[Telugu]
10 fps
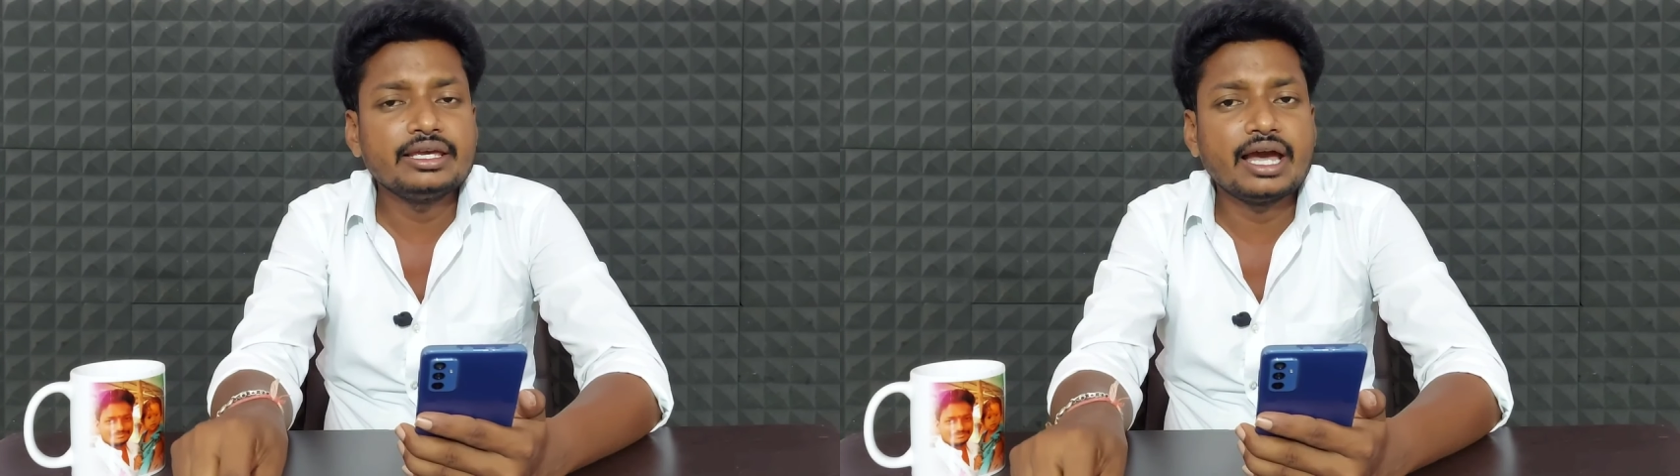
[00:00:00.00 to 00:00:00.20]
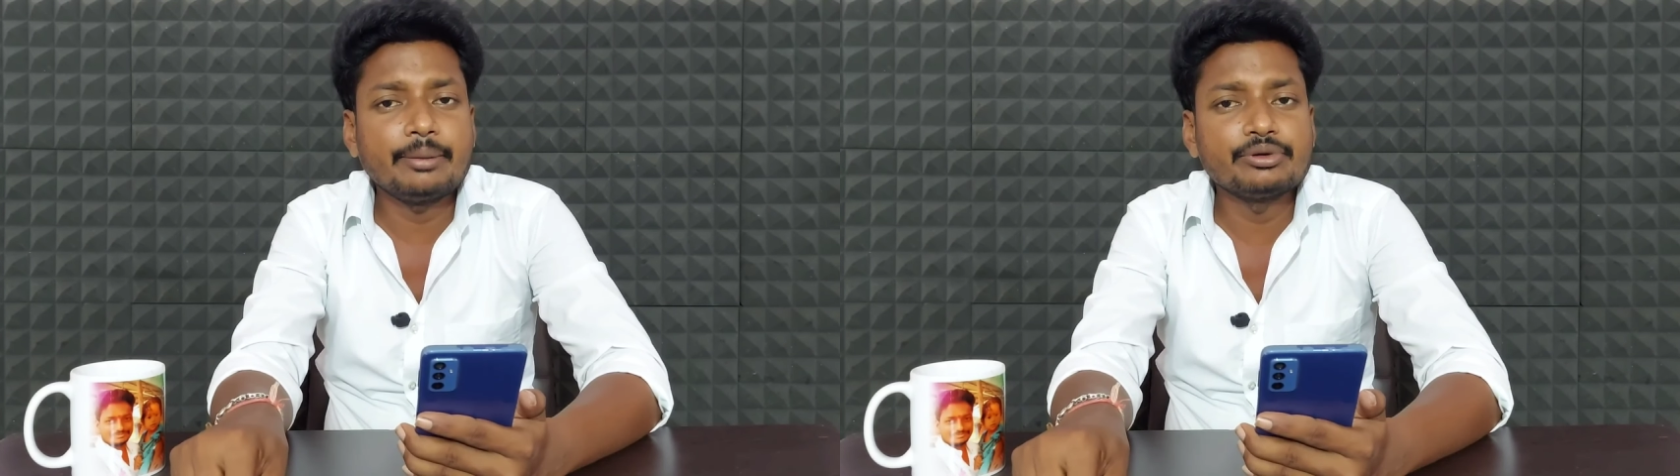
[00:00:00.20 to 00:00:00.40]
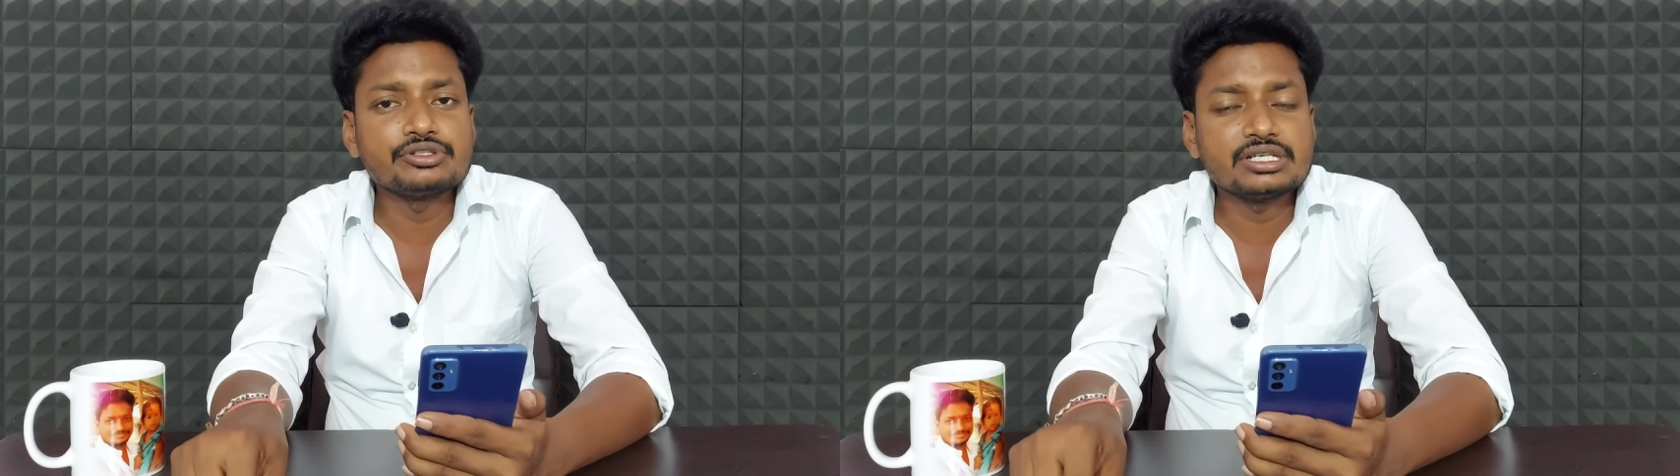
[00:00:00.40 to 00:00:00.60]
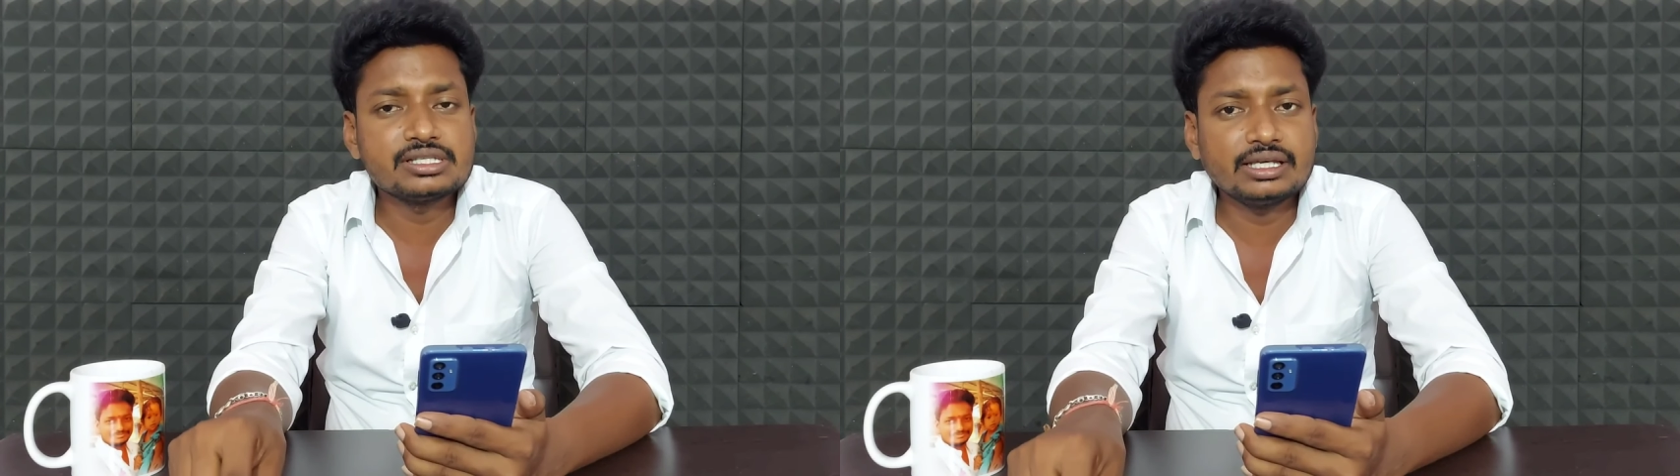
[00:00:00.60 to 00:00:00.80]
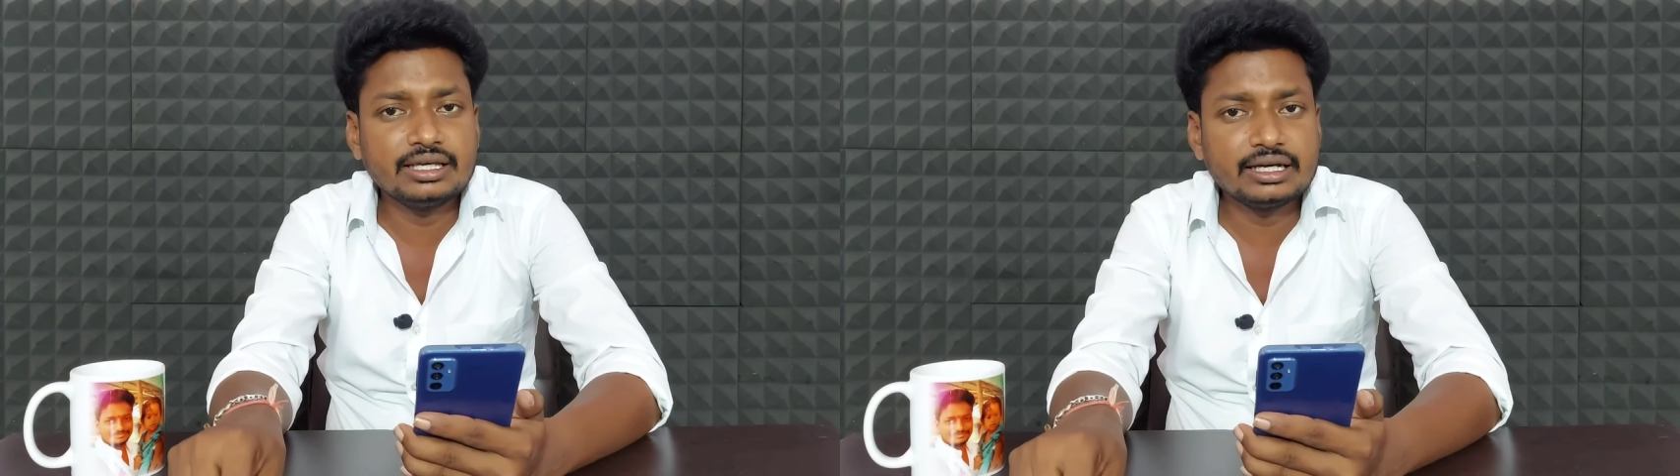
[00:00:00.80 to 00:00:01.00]
ఈ యాప్
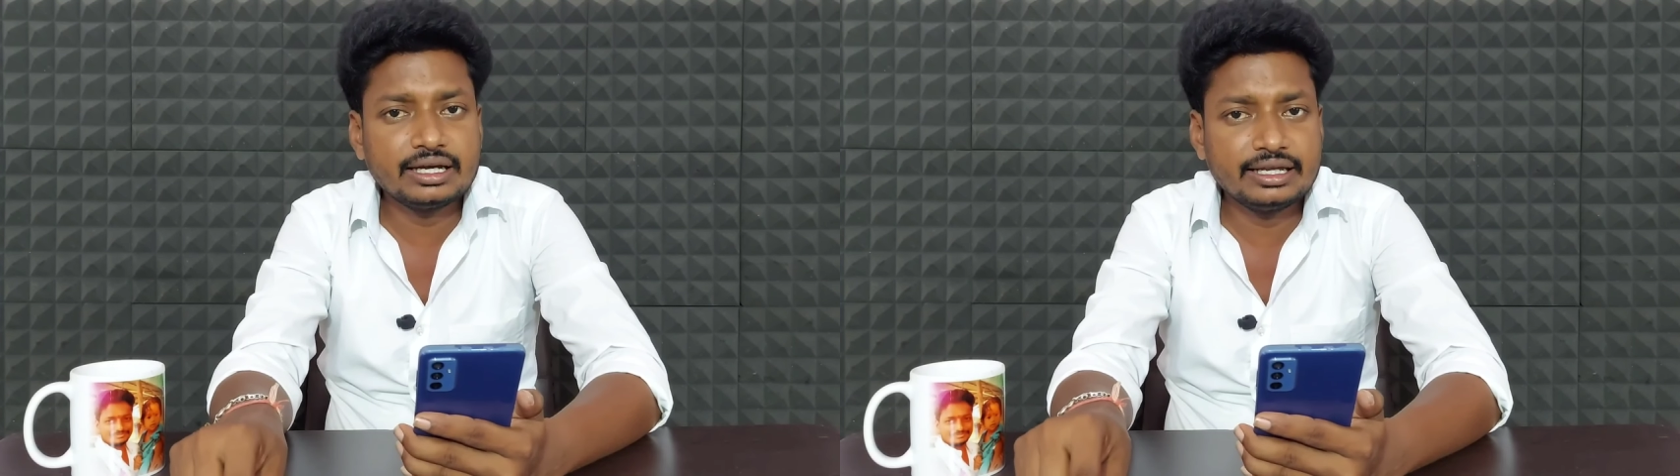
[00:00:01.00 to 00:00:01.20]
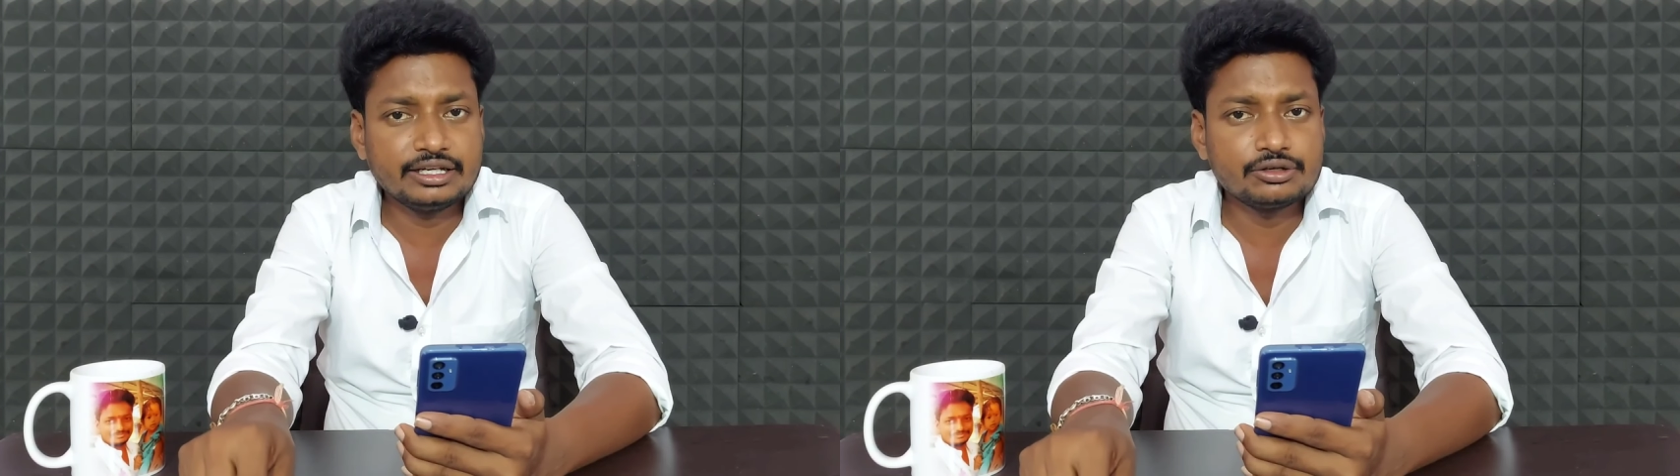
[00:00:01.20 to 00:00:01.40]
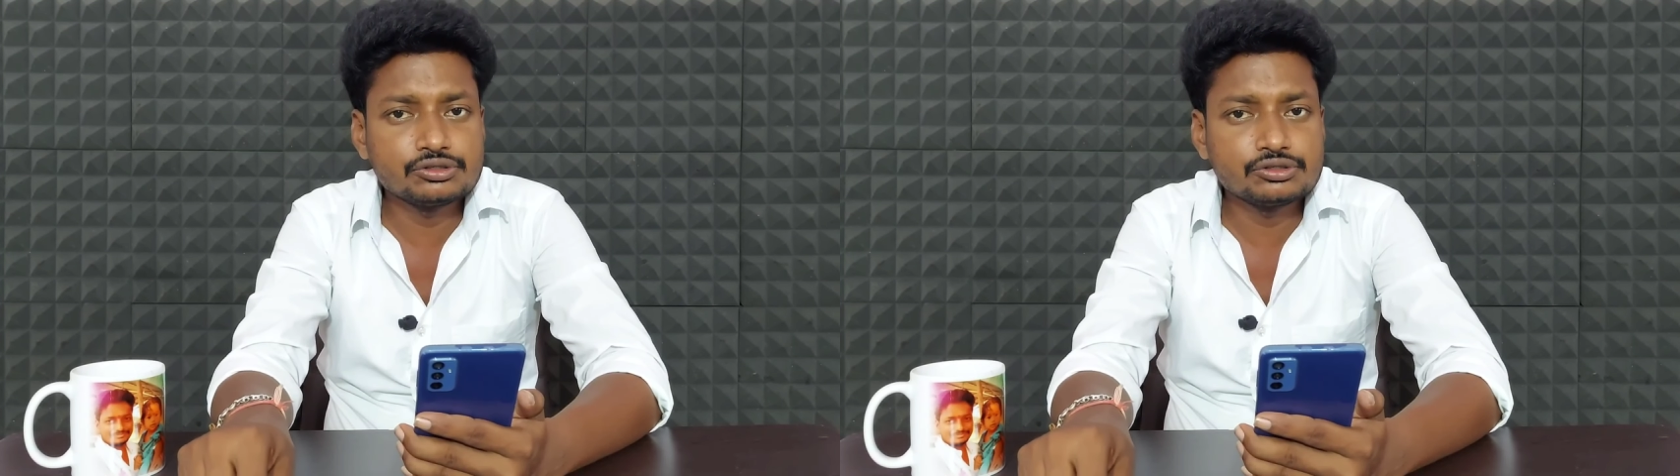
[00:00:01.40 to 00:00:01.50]
వచ్చేసి ఇంకా ఎన్ని